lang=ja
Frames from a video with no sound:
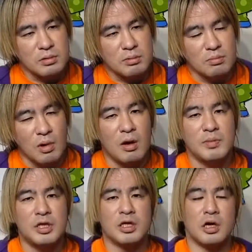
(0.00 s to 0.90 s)
まあ
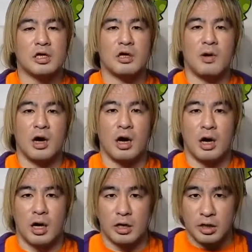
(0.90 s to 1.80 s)
見てた方
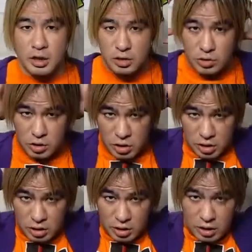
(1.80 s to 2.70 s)
はあれです
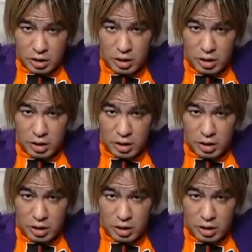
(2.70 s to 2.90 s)
し、